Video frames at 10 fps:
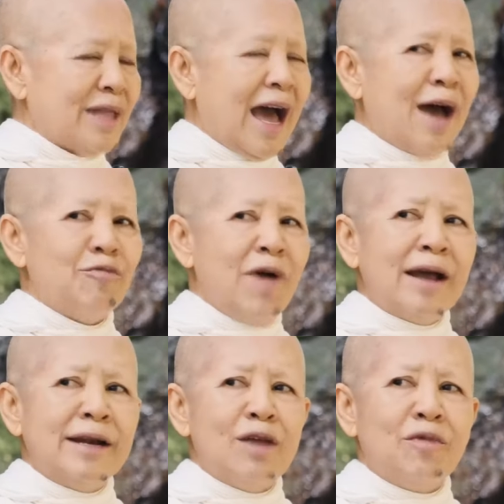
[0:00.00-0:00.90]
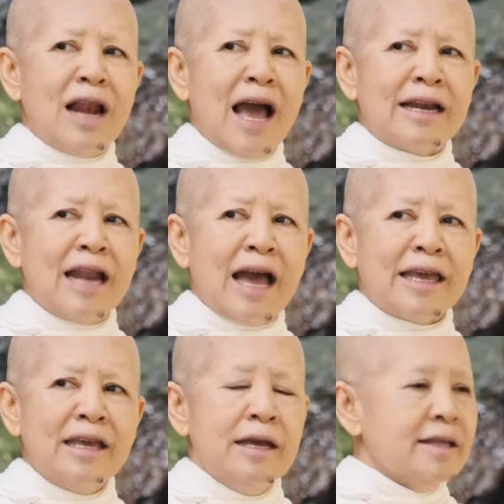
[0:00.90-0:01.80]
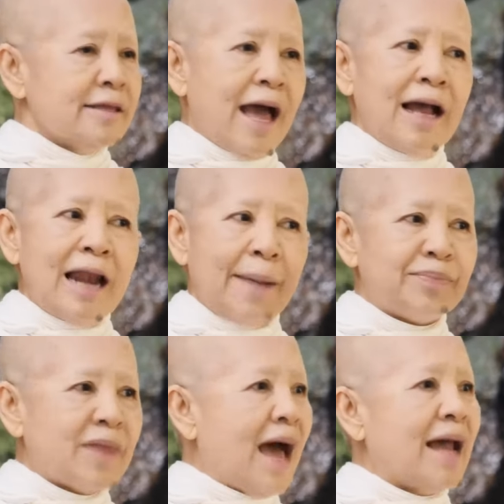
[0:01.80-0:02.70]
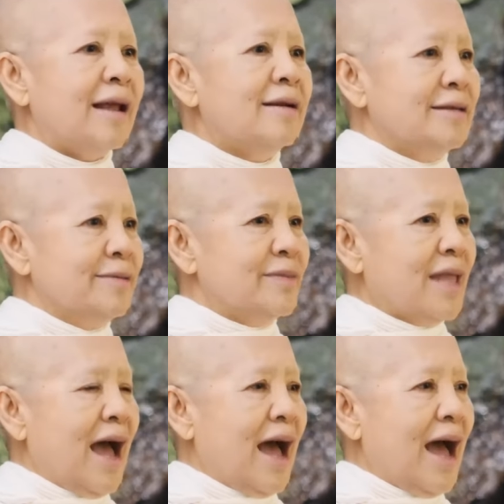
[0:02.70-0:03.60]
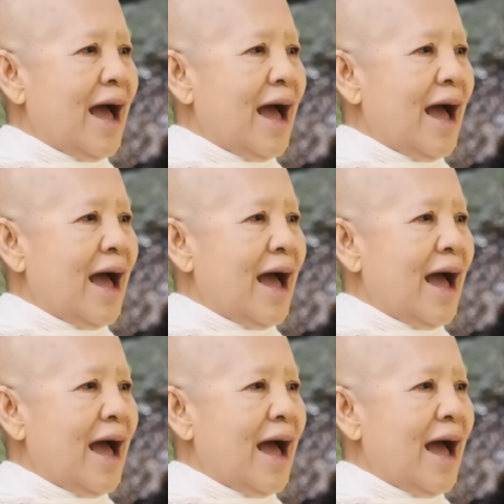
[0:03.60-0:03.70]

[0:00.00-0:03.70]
ถามว่าในเวลาไหนทั้งหลับตาและลืมตา